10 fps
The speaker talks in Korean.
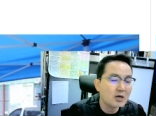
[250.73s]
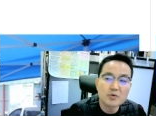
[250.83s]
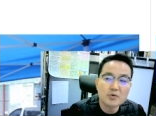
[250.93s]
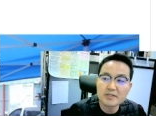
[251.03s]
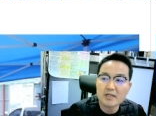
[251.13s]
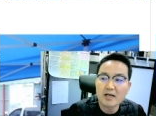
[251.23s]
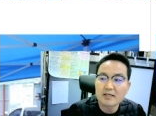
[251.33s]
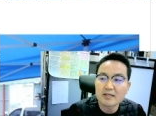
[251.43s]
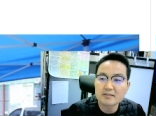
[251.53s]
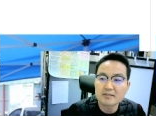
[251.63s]

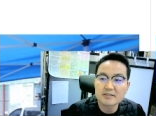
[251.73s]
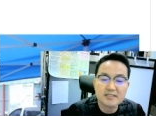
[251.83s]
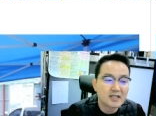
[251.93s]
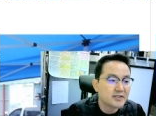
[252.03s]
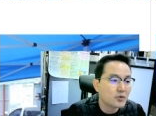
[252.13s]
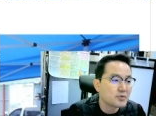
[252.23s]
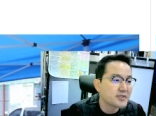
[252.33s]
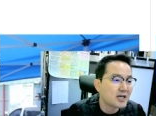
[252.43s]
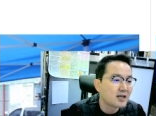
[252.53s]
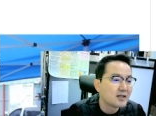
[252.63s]
있다라는 기사 내용입니다.